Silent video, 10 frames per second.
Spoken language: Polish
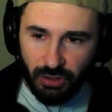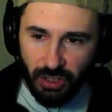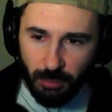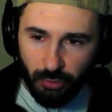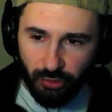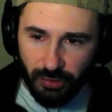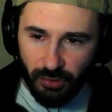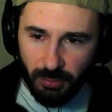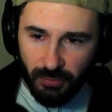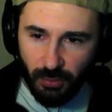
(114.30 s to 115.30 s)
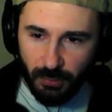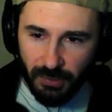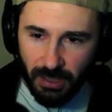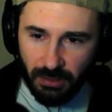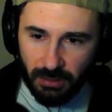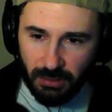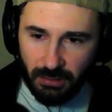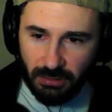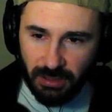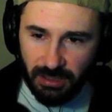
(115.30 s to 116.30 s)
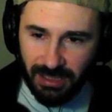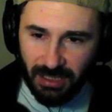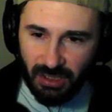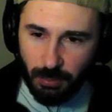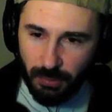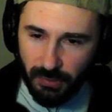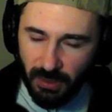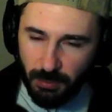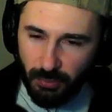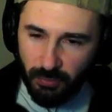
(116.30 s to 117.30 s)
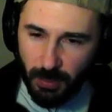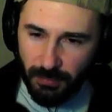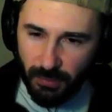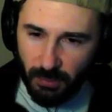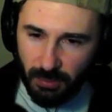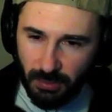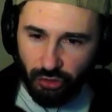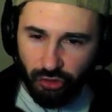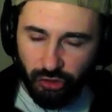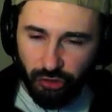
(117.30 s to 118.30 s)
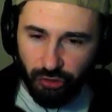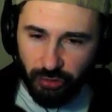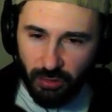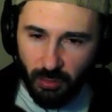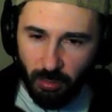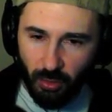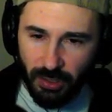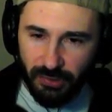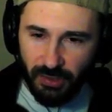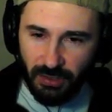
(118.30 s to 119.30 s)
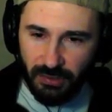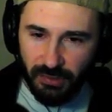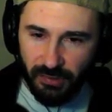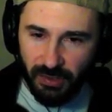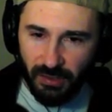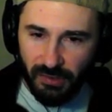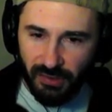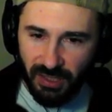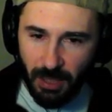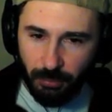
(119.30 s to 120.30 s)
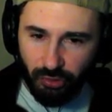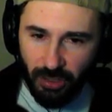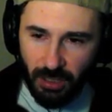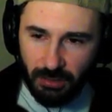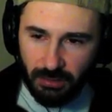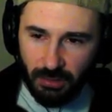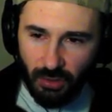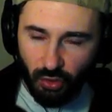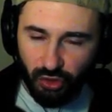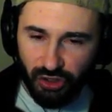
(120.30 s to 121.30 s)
Nie bój się zobowiązań, jednak nie postępuj wbrew sobie. Dziś bolesna decyzja jest lepsza od